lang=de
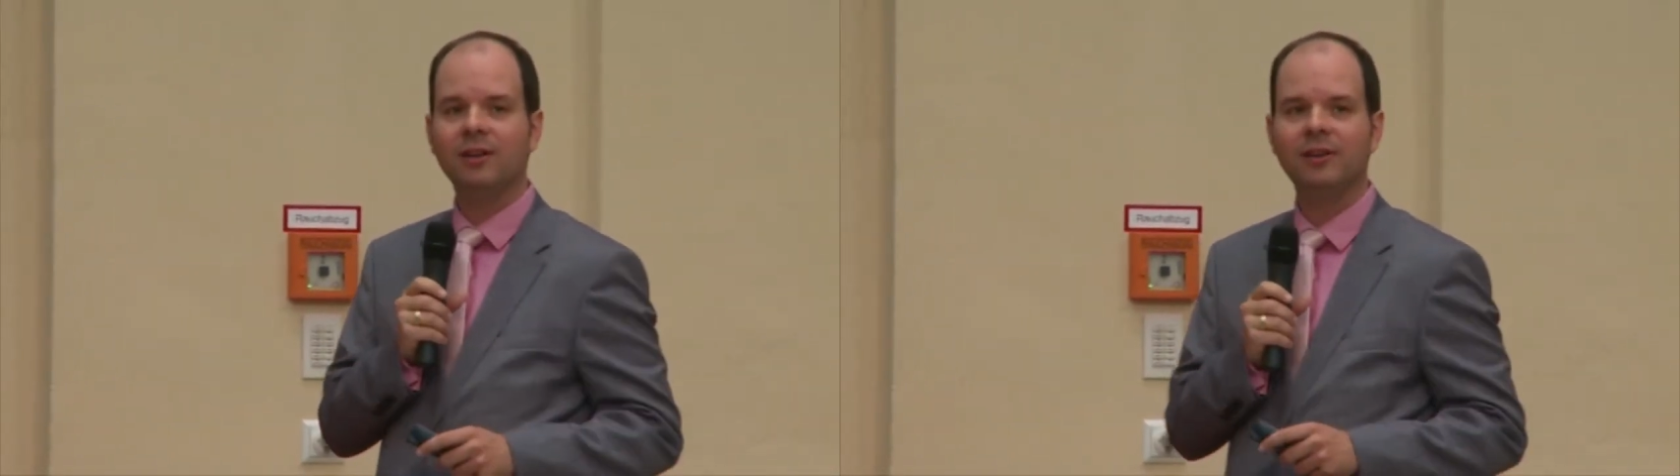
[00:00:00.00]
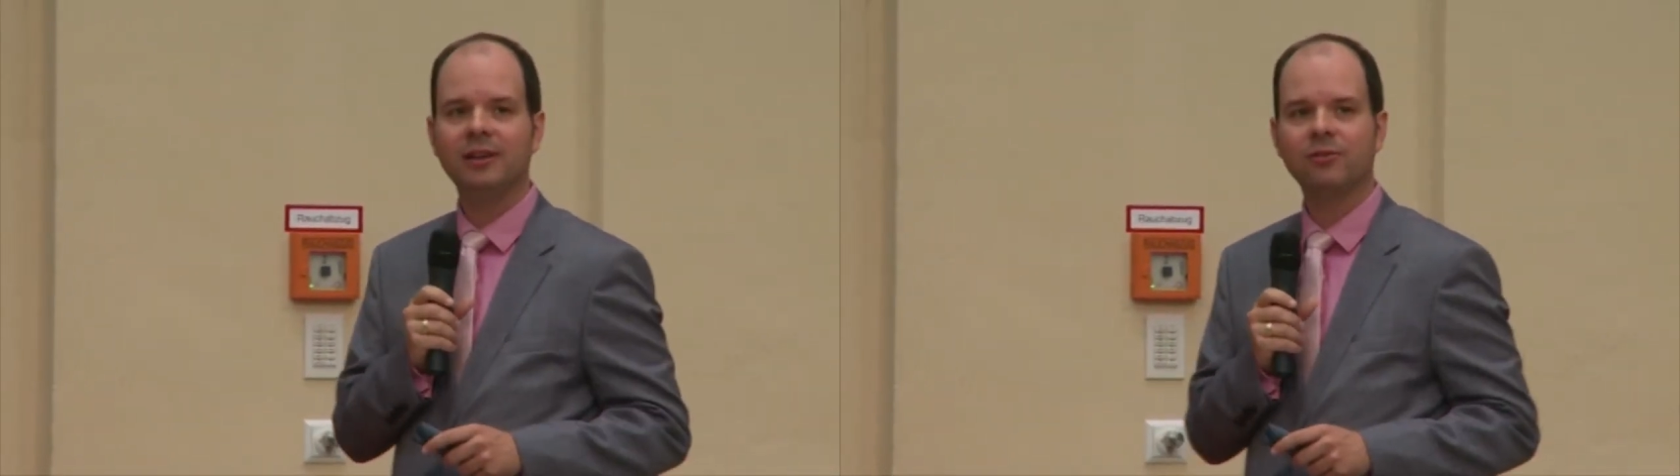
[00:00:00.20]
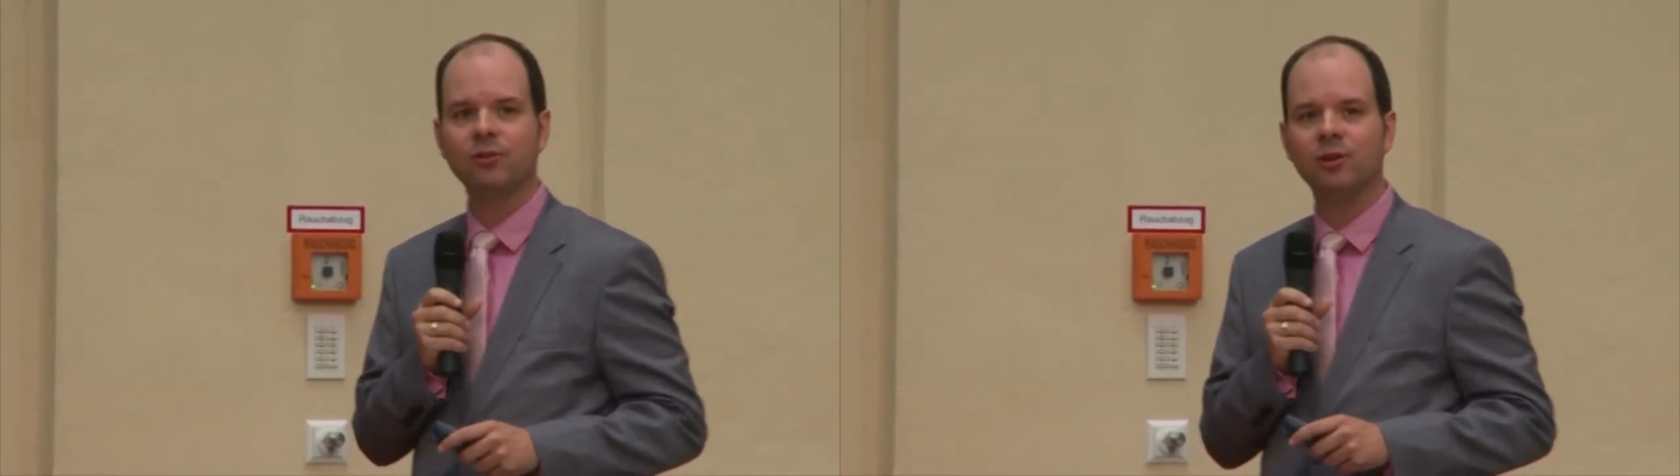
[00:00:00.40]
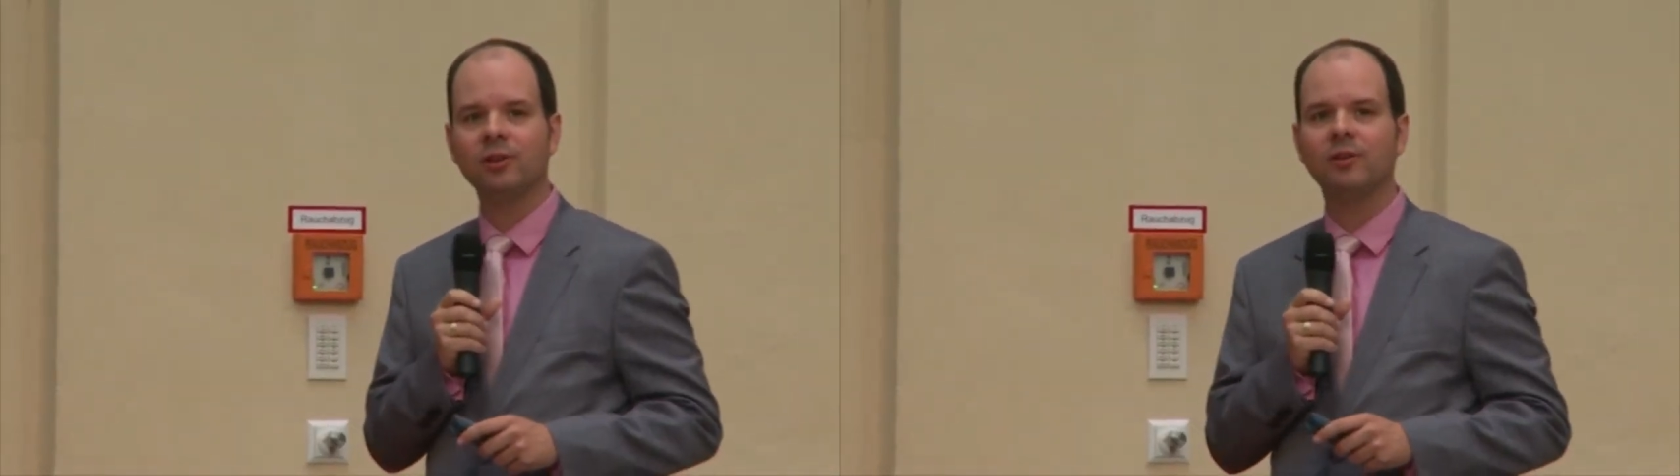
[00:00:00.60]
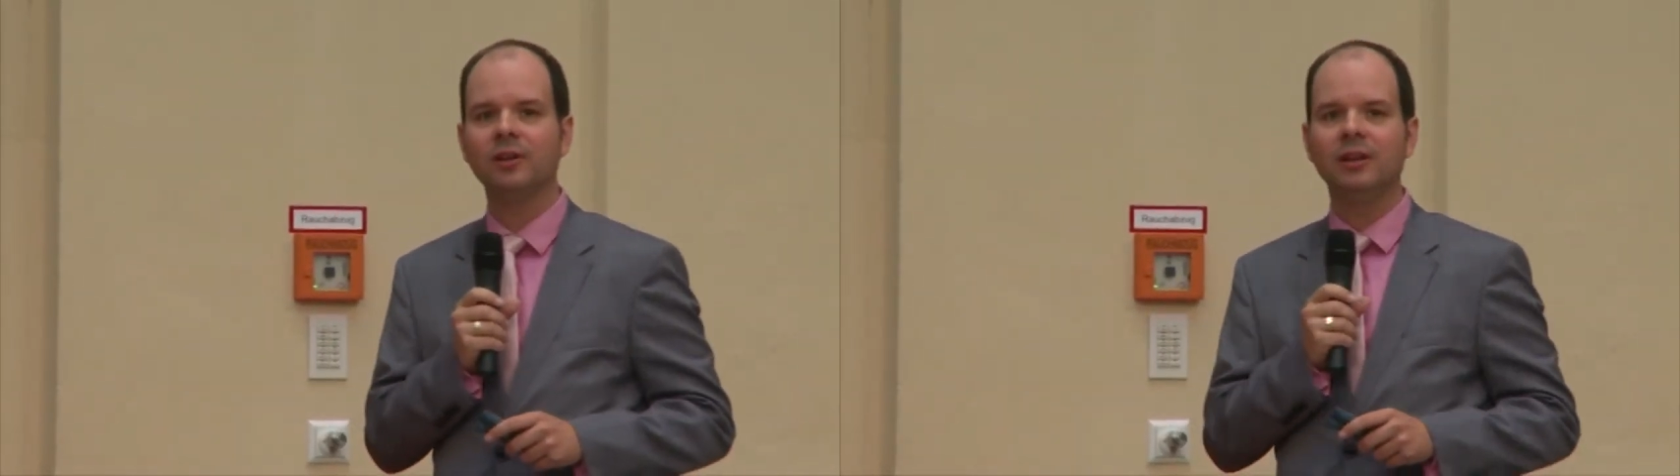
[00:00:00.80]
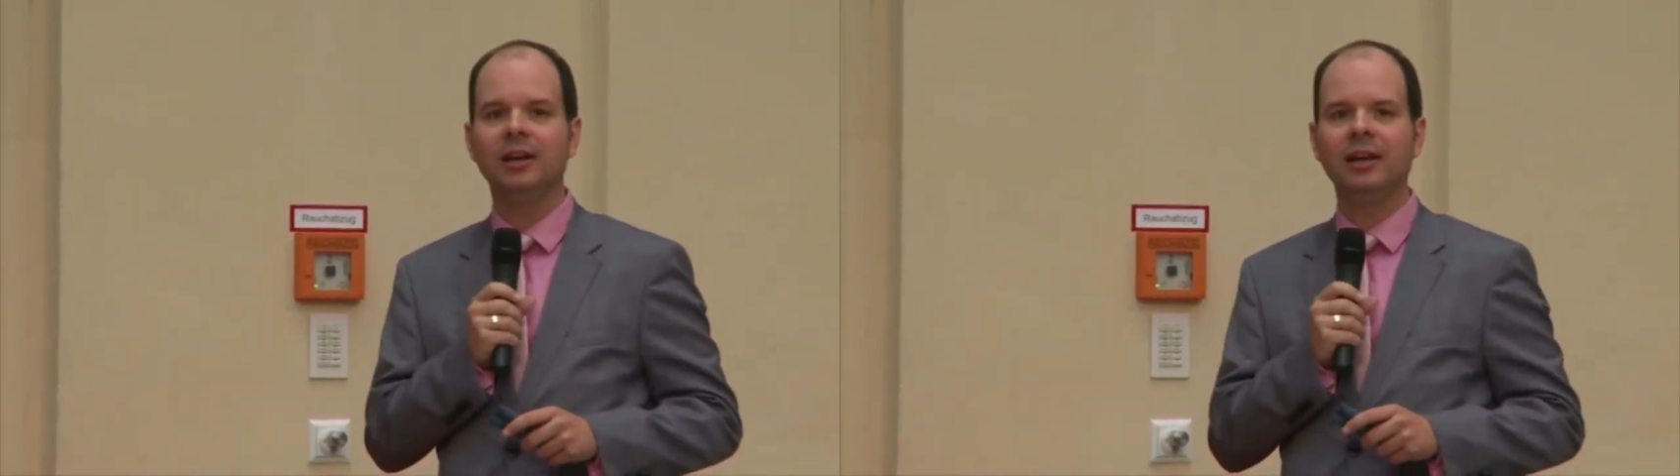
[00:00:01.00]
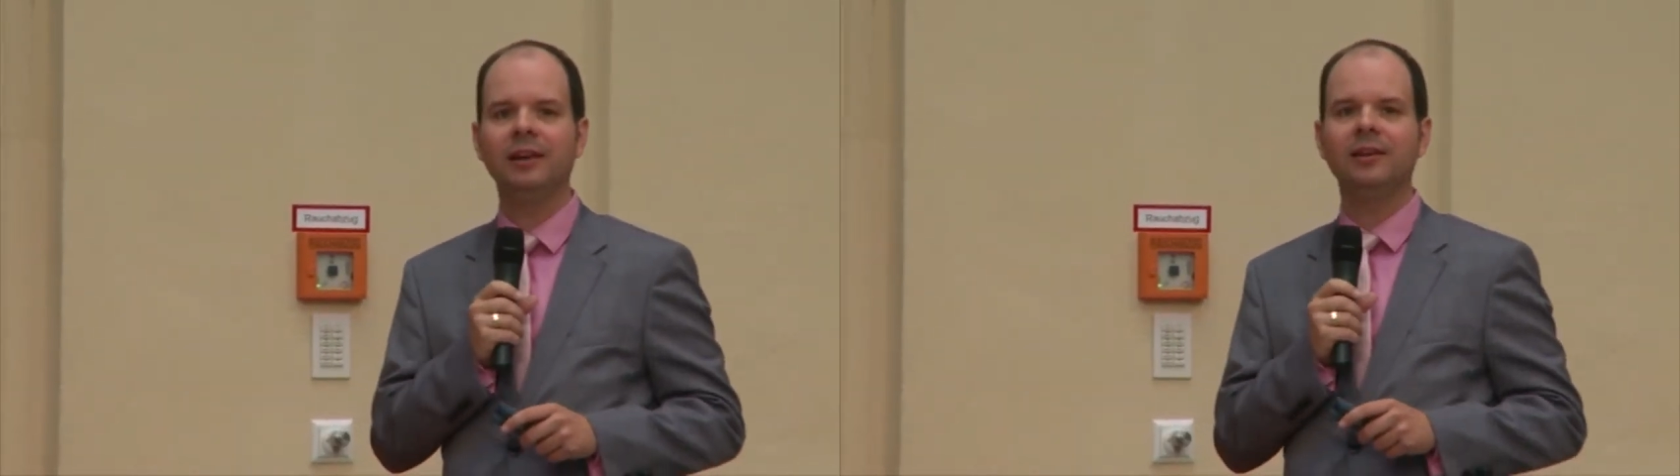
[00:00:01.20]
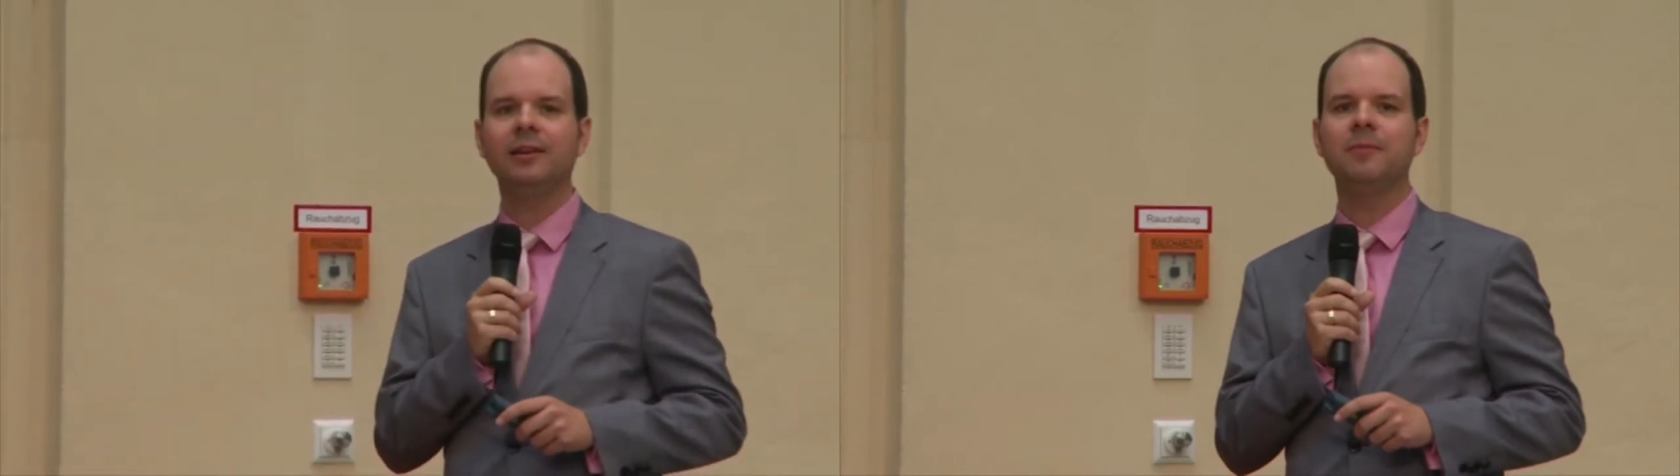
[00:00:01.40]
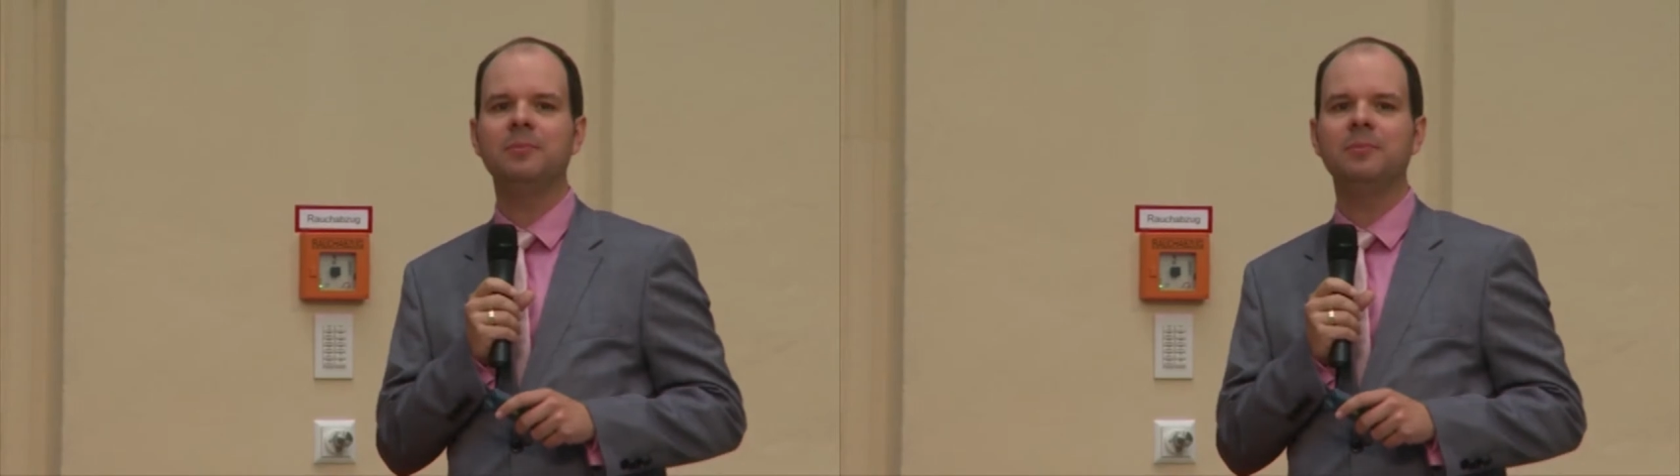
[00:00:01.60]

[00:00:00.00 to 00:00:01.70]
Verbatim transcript: weil es dort ein äh,